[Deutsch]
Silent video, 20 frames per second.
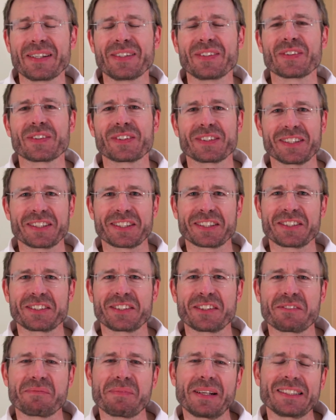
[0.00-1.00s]
bin Dr.
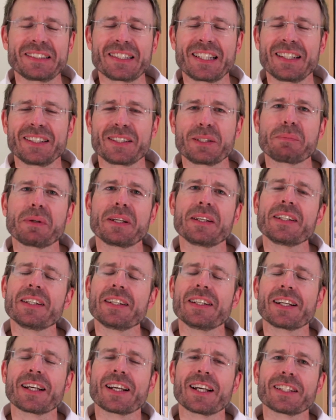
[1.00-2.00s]
Christoph Metzler, ich bin
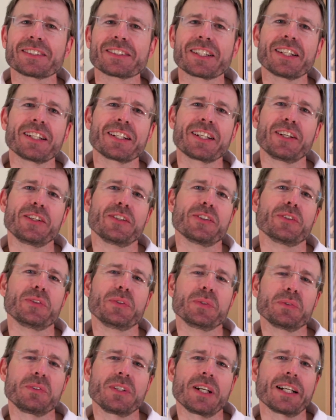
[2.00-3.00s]
niedergelassener Kinder- und
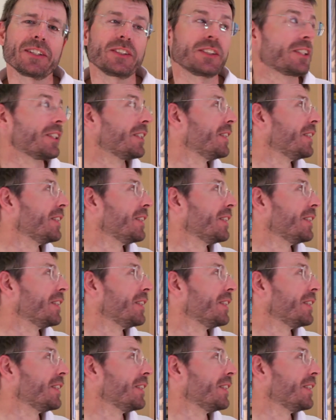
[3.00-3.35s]
Jugendarzt.